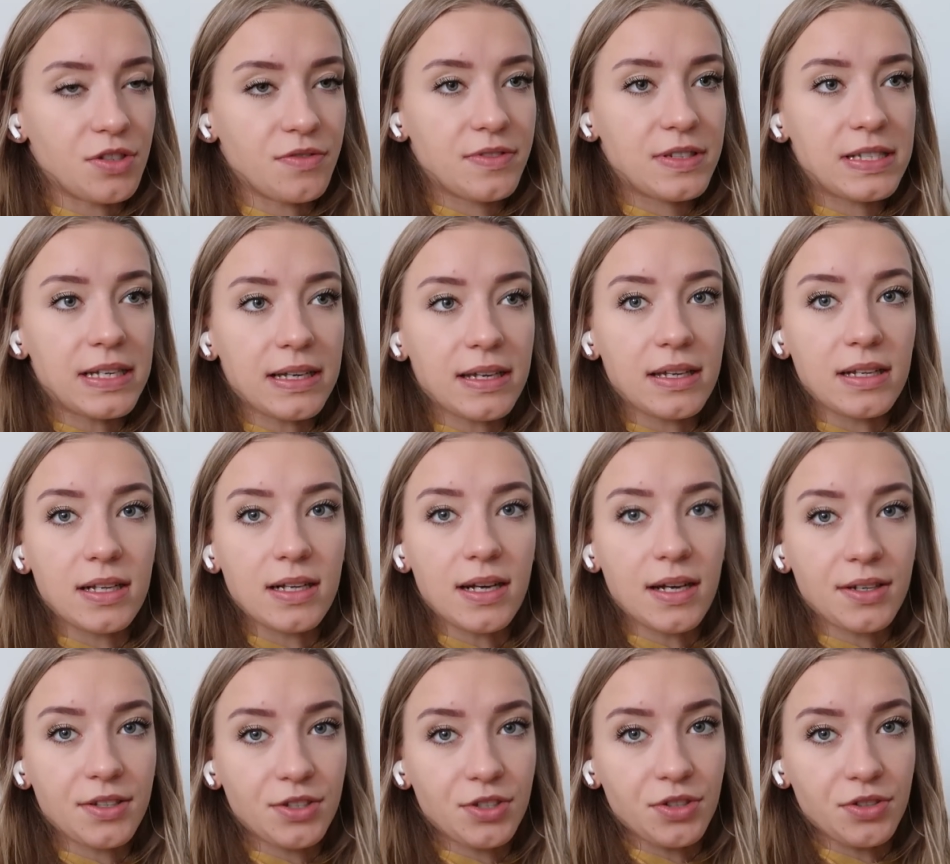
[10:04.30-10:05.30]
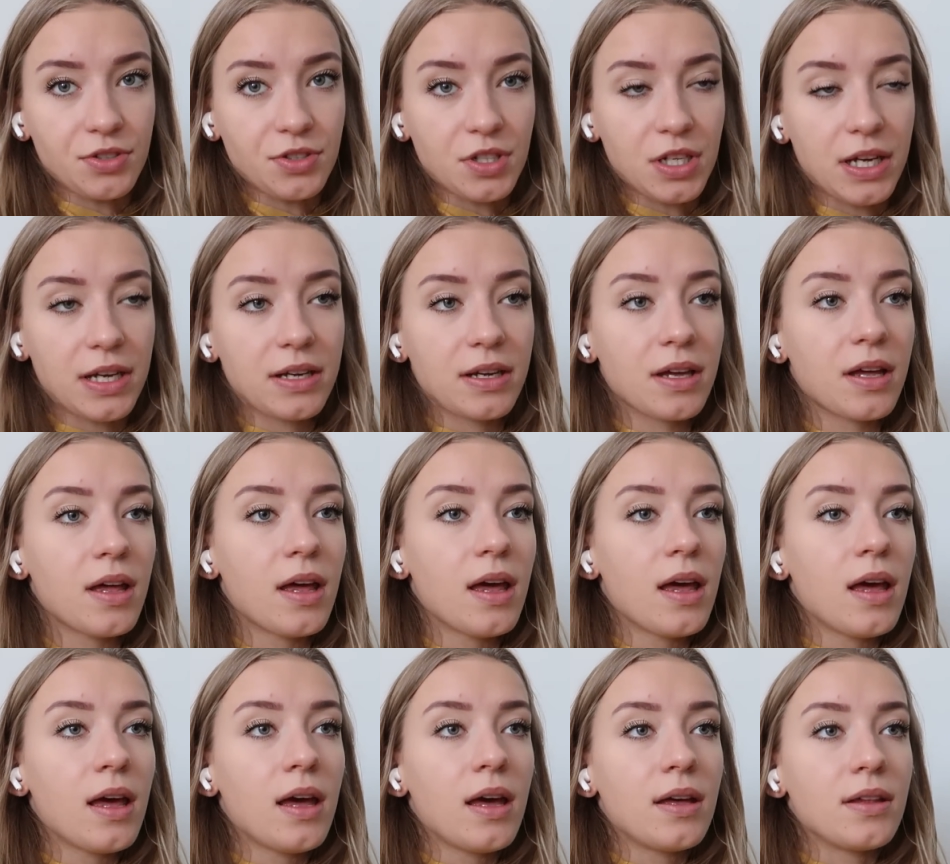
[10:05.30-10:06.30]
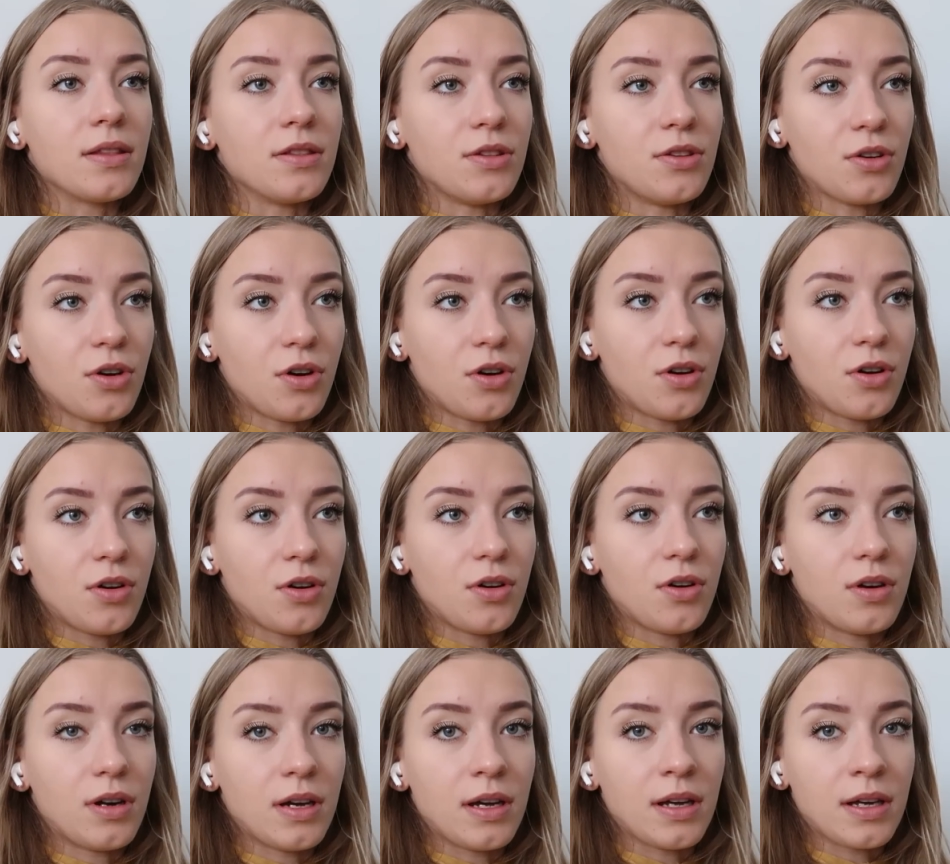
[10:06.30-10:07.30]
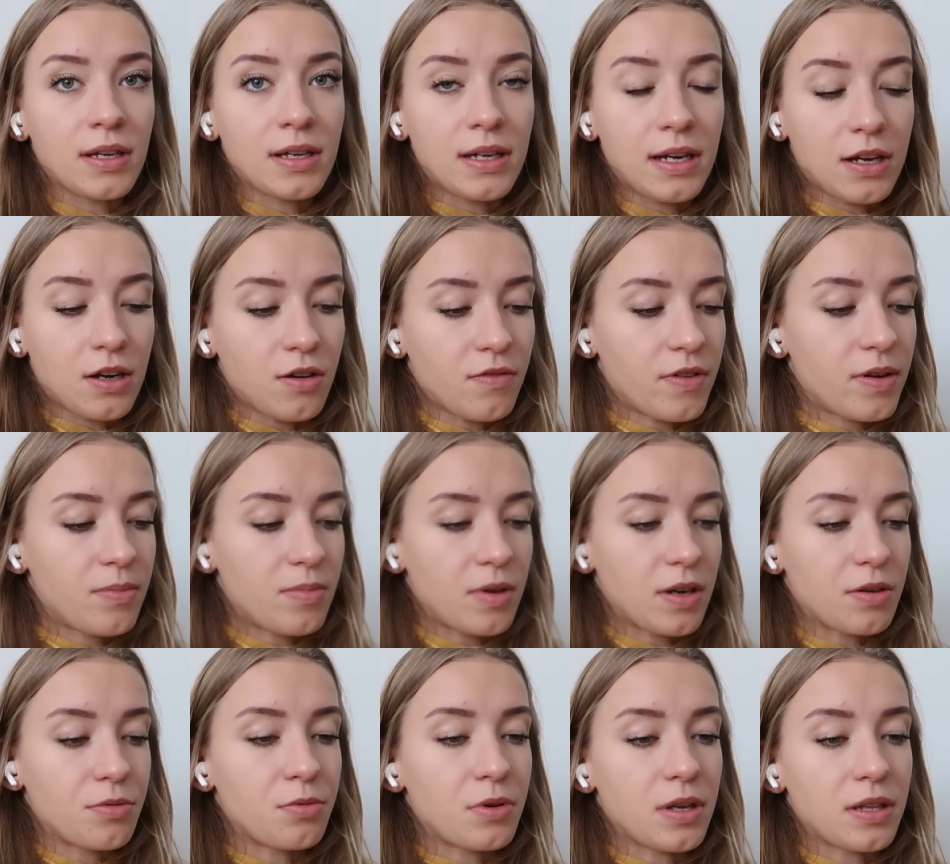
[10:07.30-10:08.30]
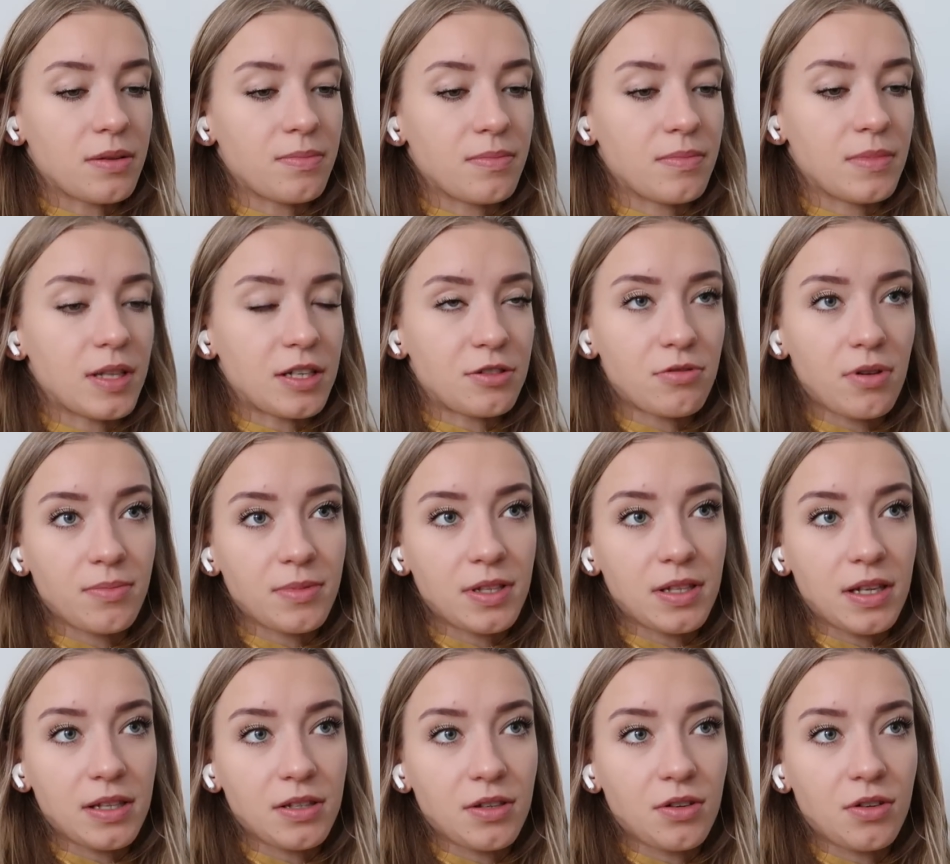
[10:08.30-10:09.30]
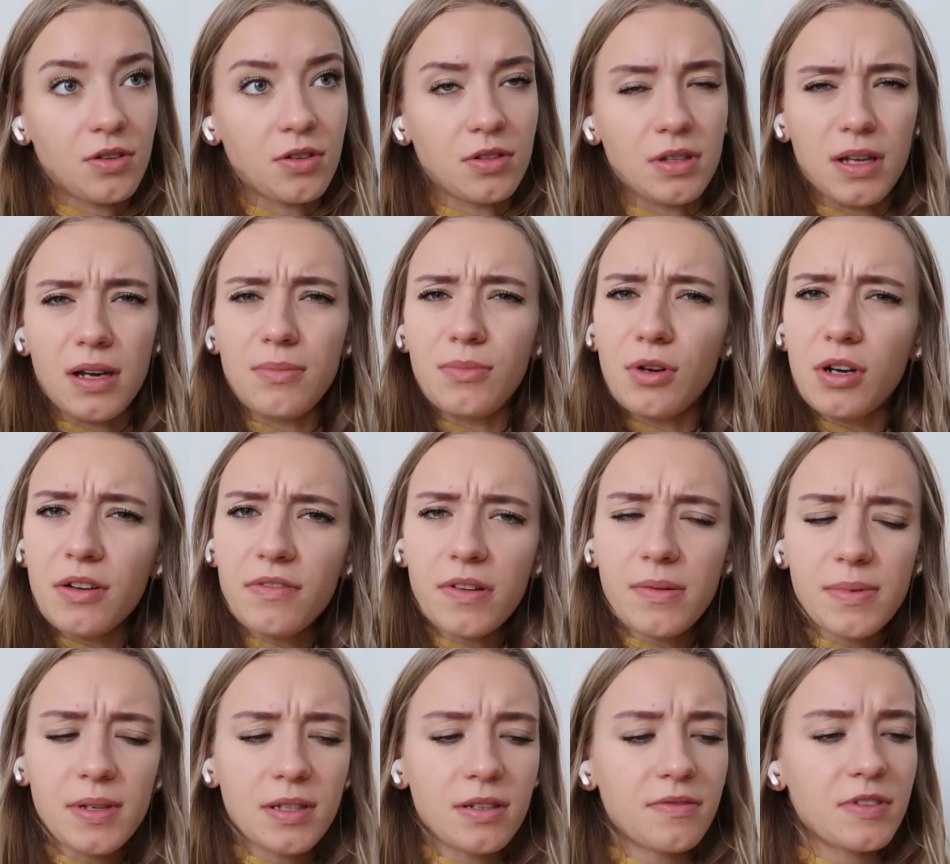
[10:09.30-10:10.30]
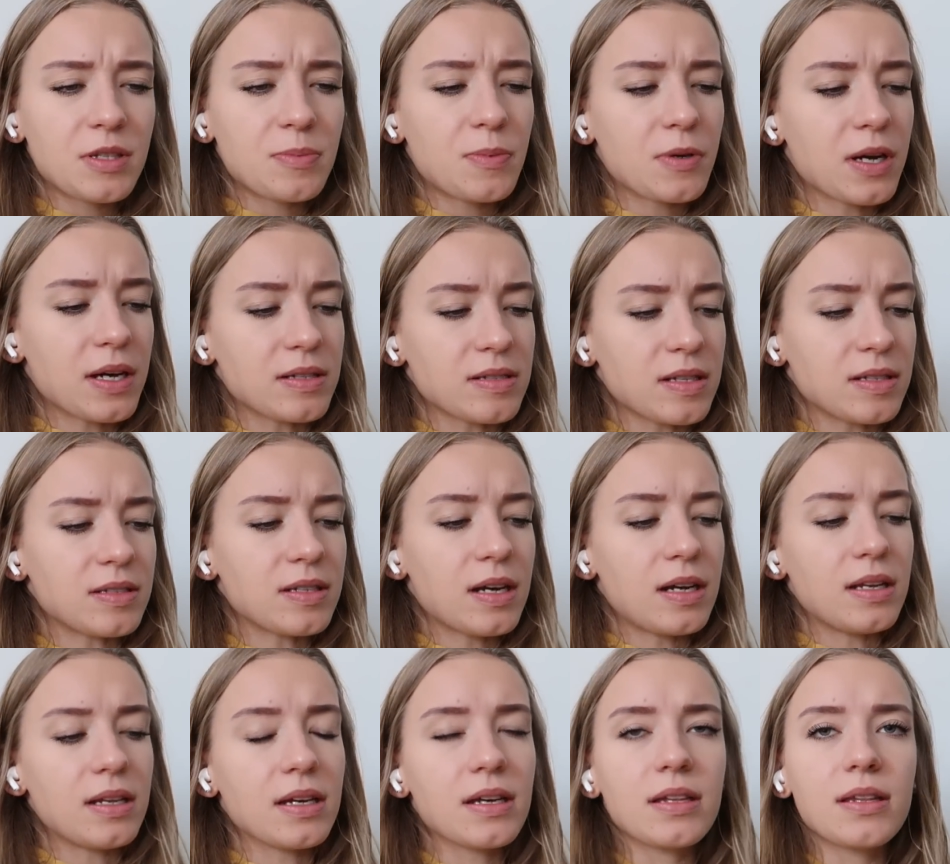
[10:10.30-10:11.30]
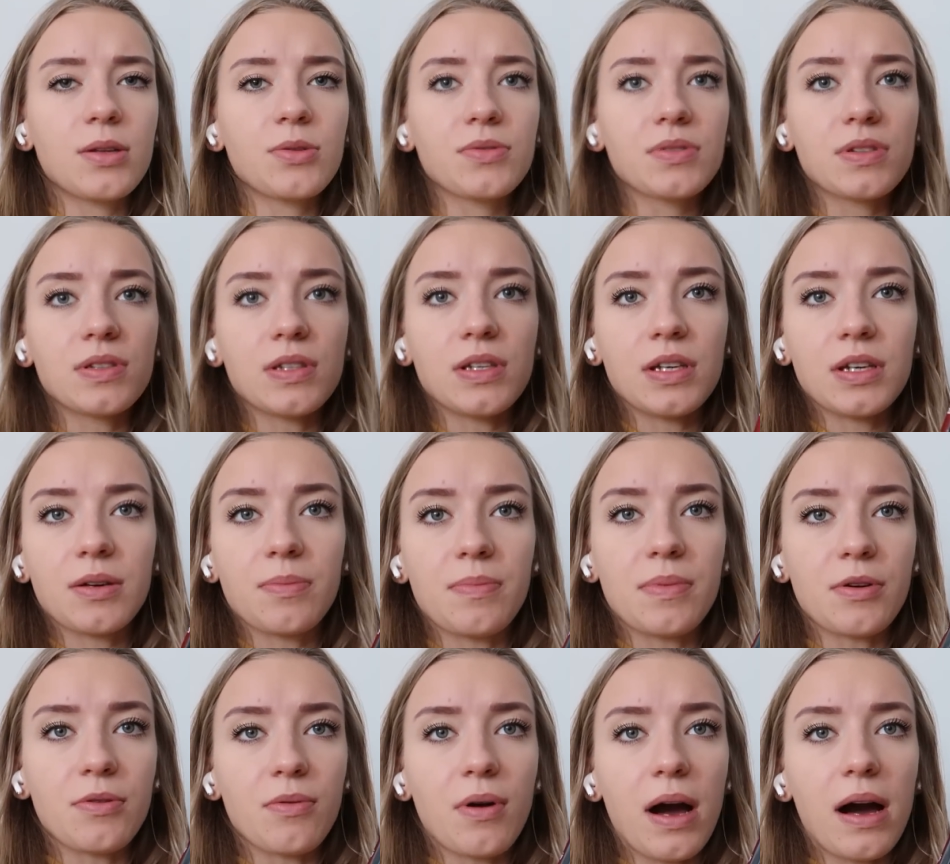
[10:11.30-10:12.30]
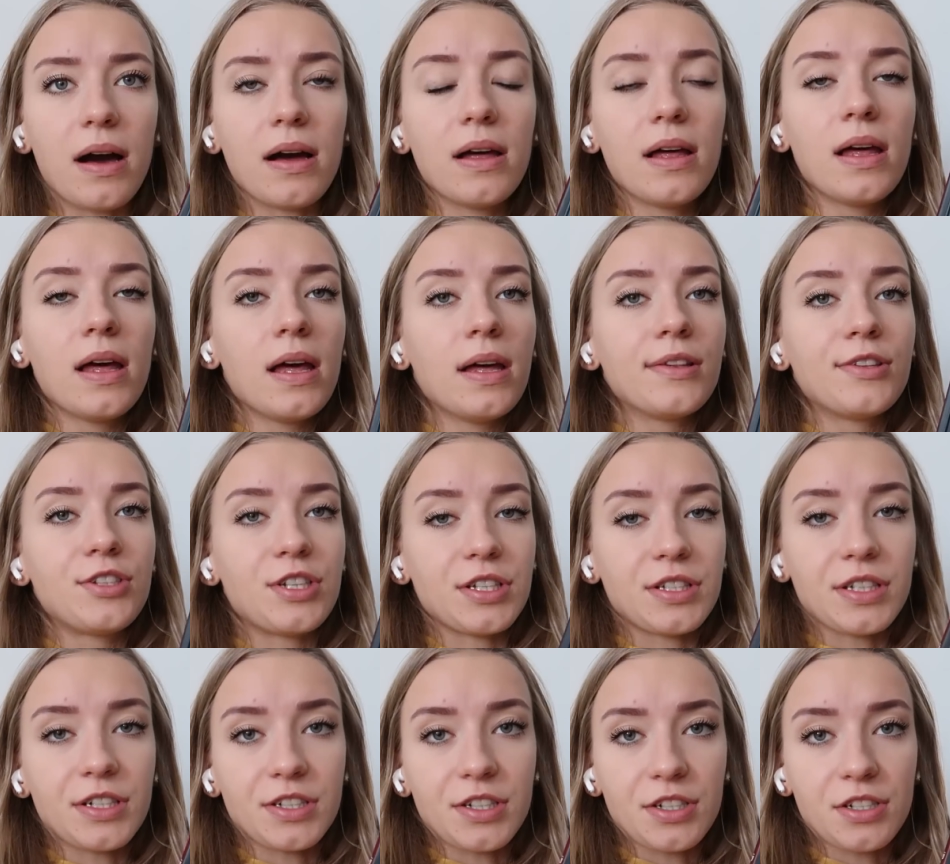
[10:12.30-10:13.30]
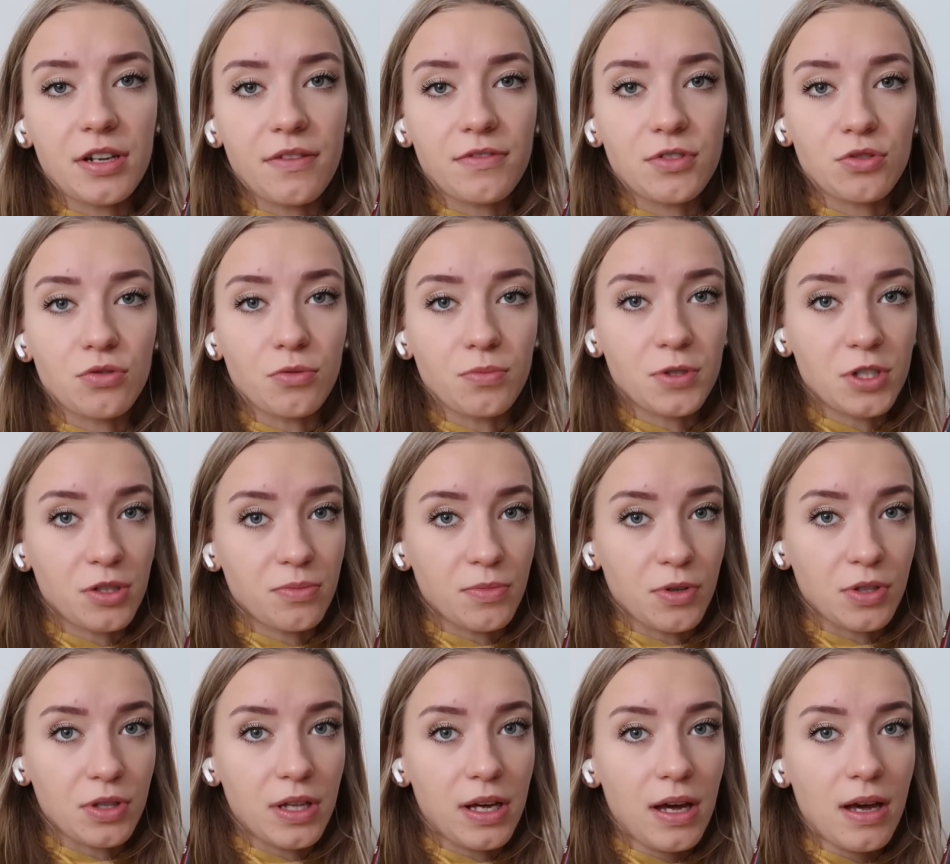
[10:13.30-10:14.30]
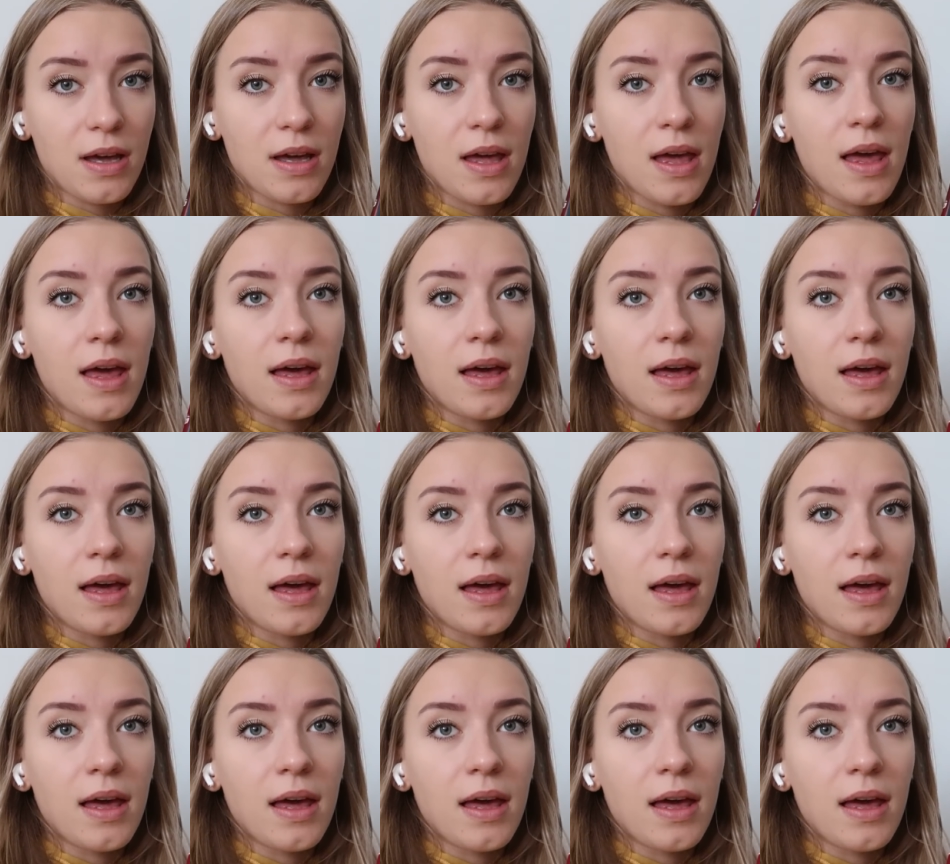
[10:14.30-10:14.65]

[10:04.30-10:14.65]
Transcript: żywca kilka książek do e, Krakowa, bo akurat naszła mnie na nie ochota. Mogę Wam je nawet pokazać, ale jedną z nich była Trzecia Rzesza w 100 przedmiotach.